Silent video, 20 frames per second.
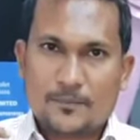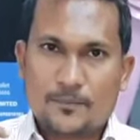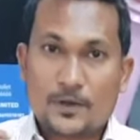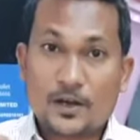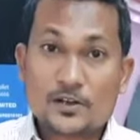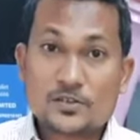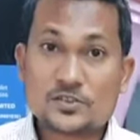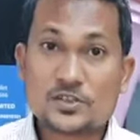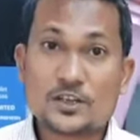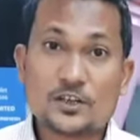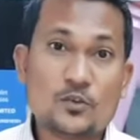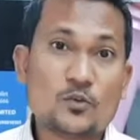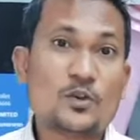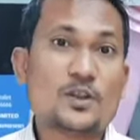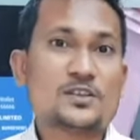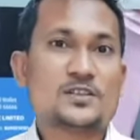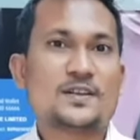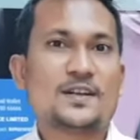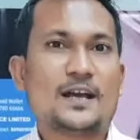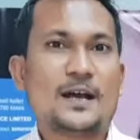ब्लड
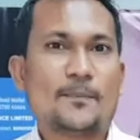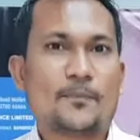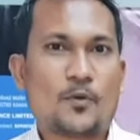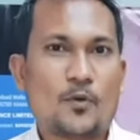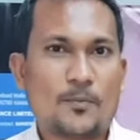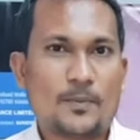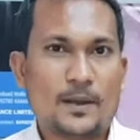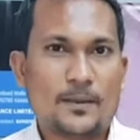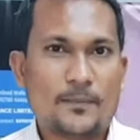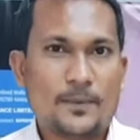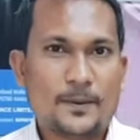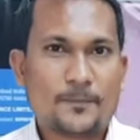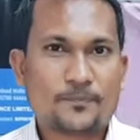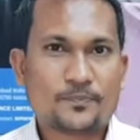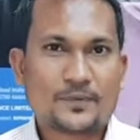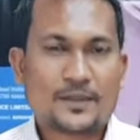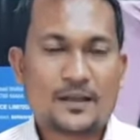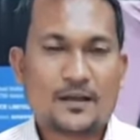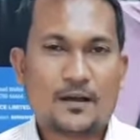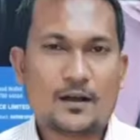सर्कुलेशन का प्रॉब्लम है
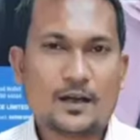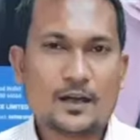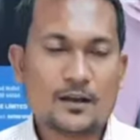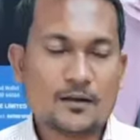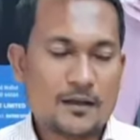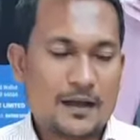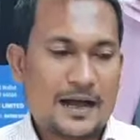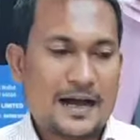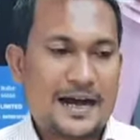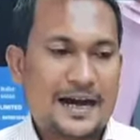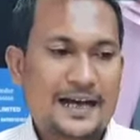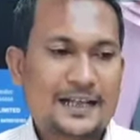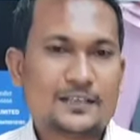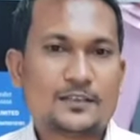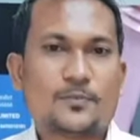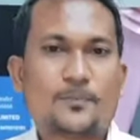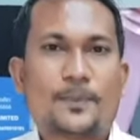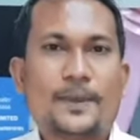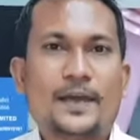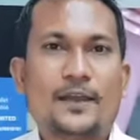अगर
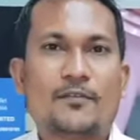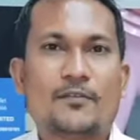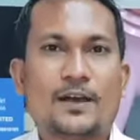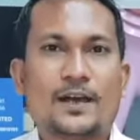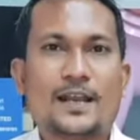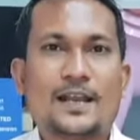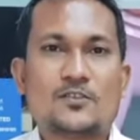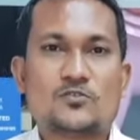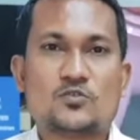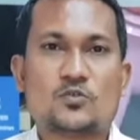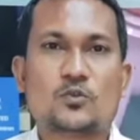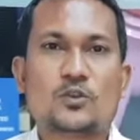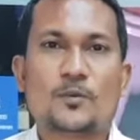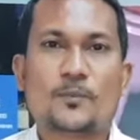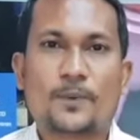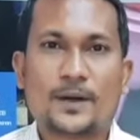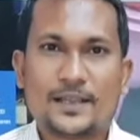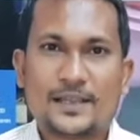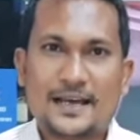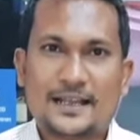हाथ पैर वगैरह
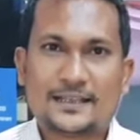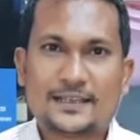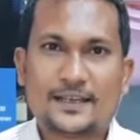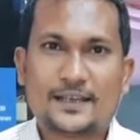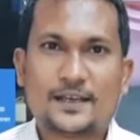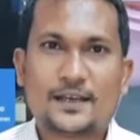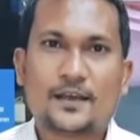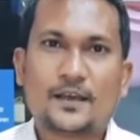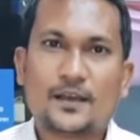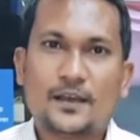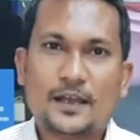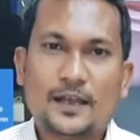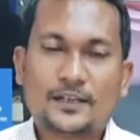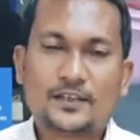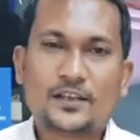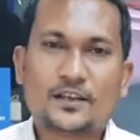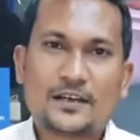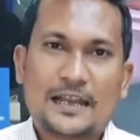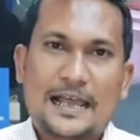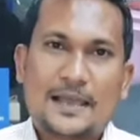सुन पड़ जाते हैं
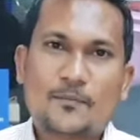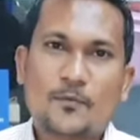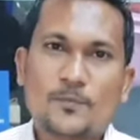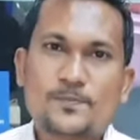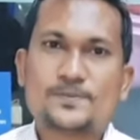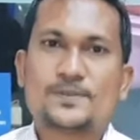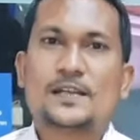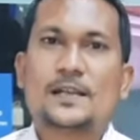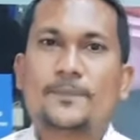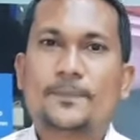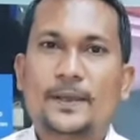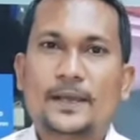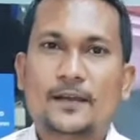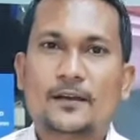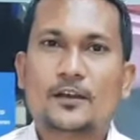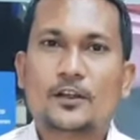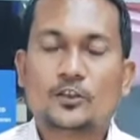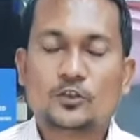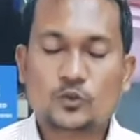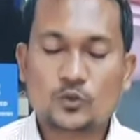एट द टाइम ऑफ स्लीपिंग
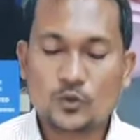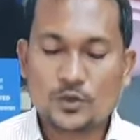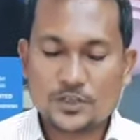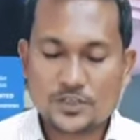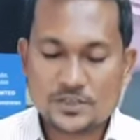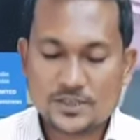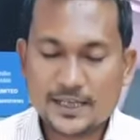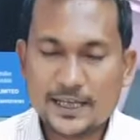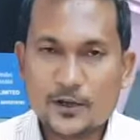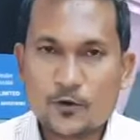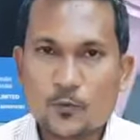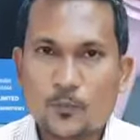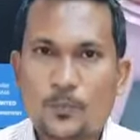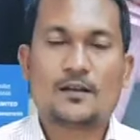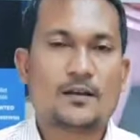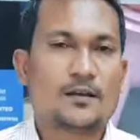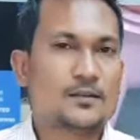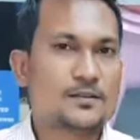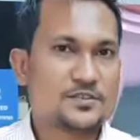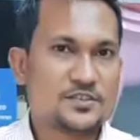तो इसके
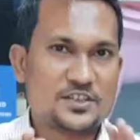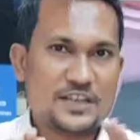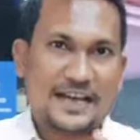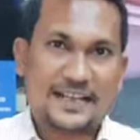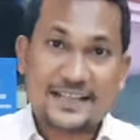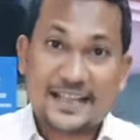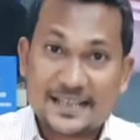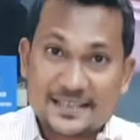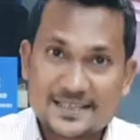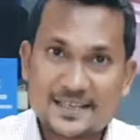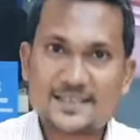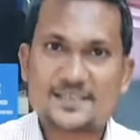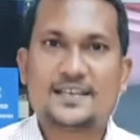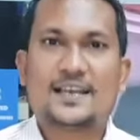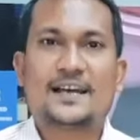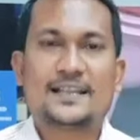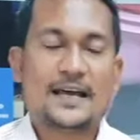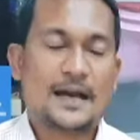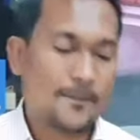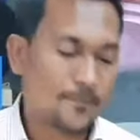ऊपर ज़्यादा से
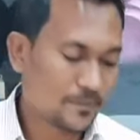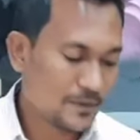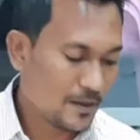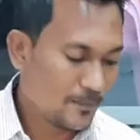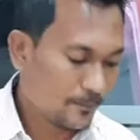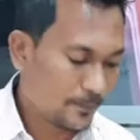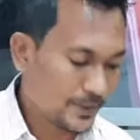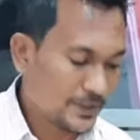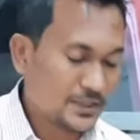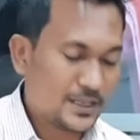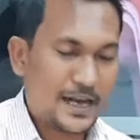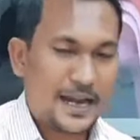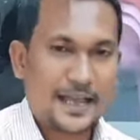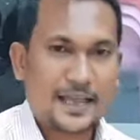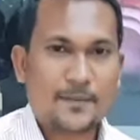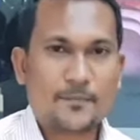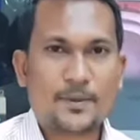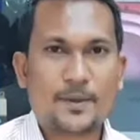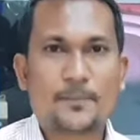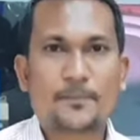ज़्यादा पंद्रह
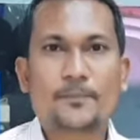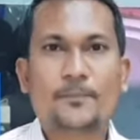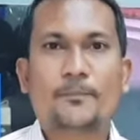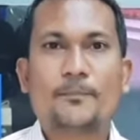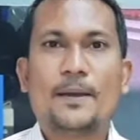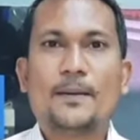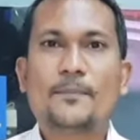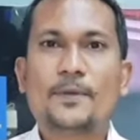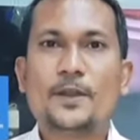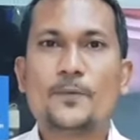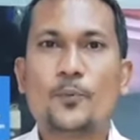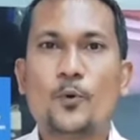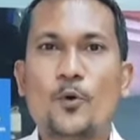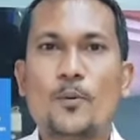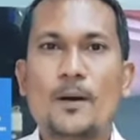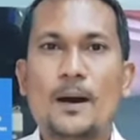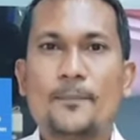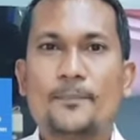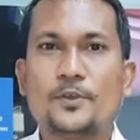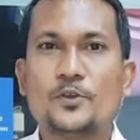एम mm मेमरी
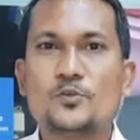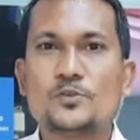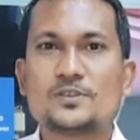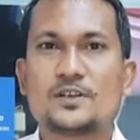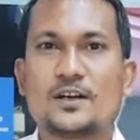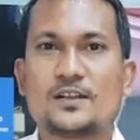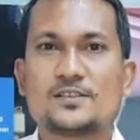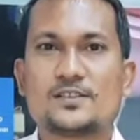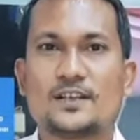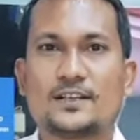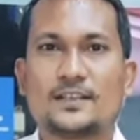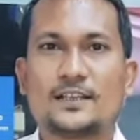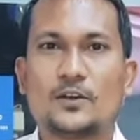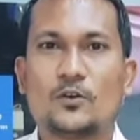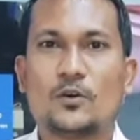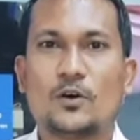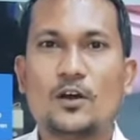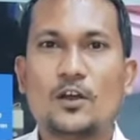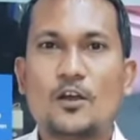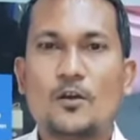फोम आप यूज़ कर सकते
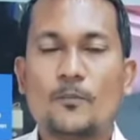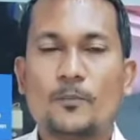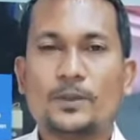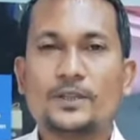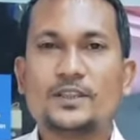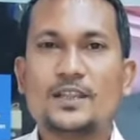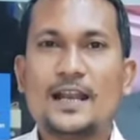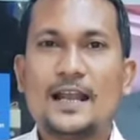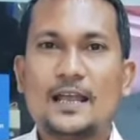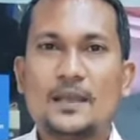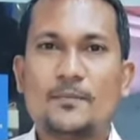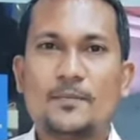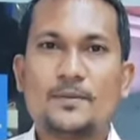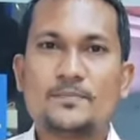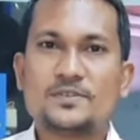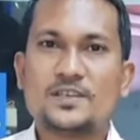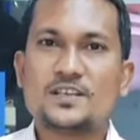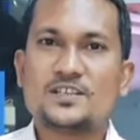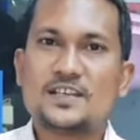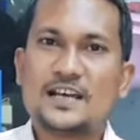हो पंद्रह एम
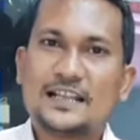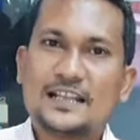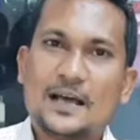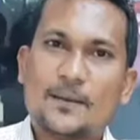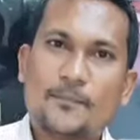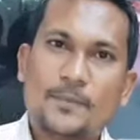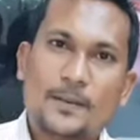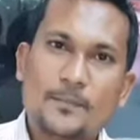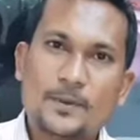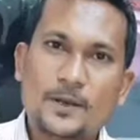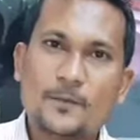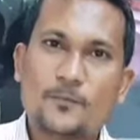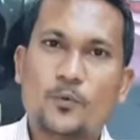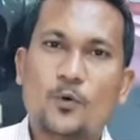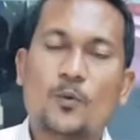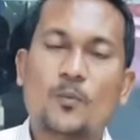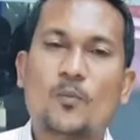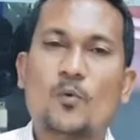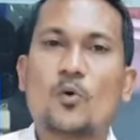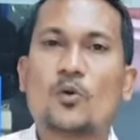mm से ज़्यादा मेमरी
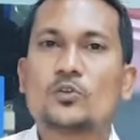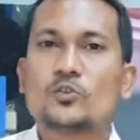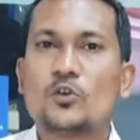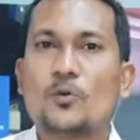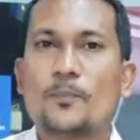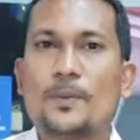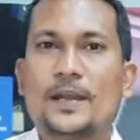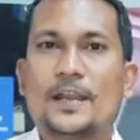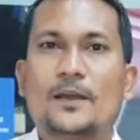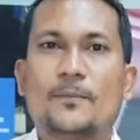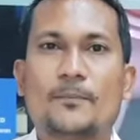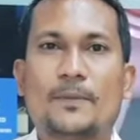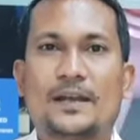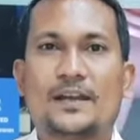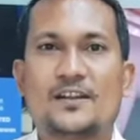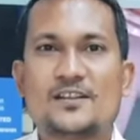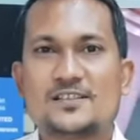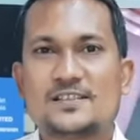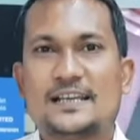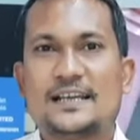फोम ऑर्थोपेडिक
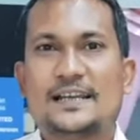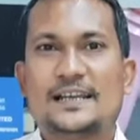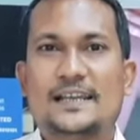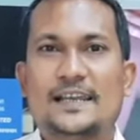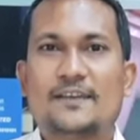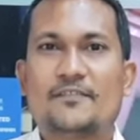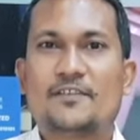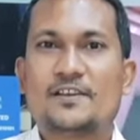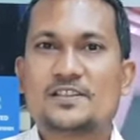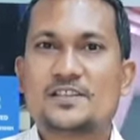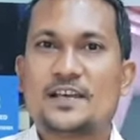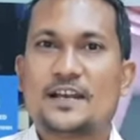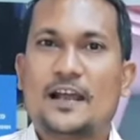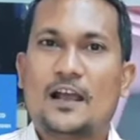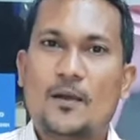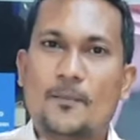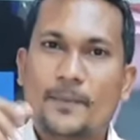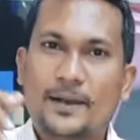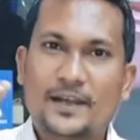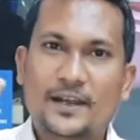मेट्रस के लिए वैसे
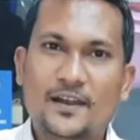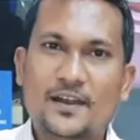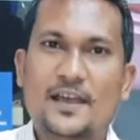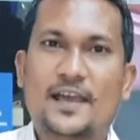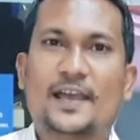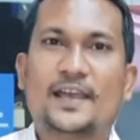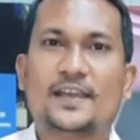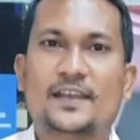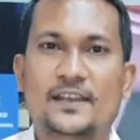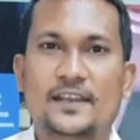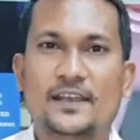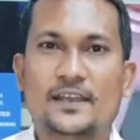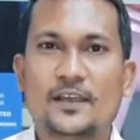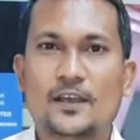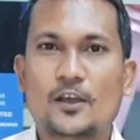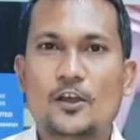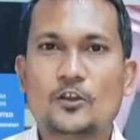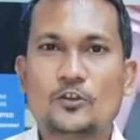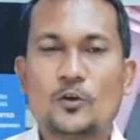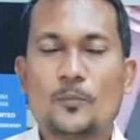रिकमेंडेड है ही नहीं
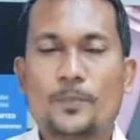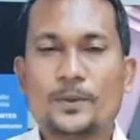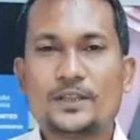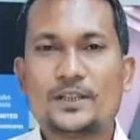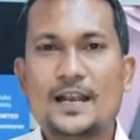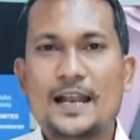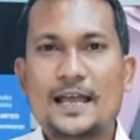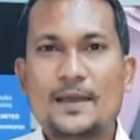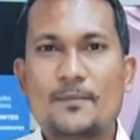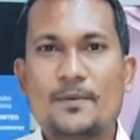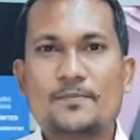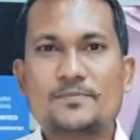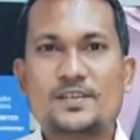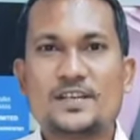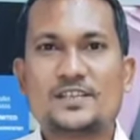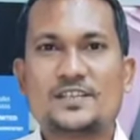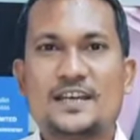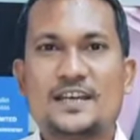तो 15 एम mm से